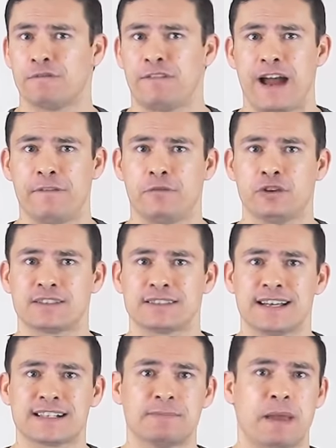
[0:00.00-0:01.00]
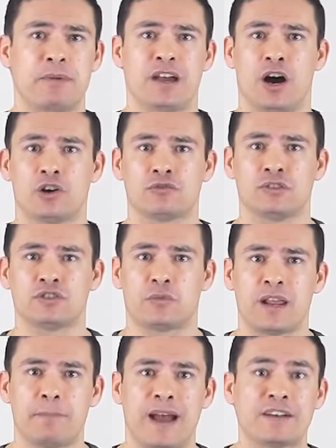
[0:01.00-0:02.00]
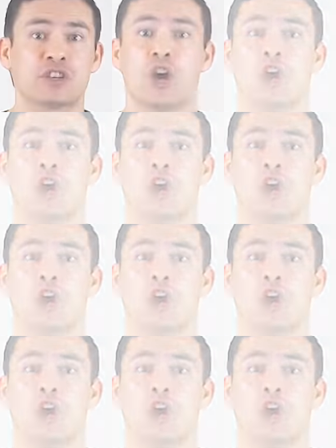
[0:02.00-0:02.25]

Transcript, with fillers: Вам больше подойдет пол сантиметра,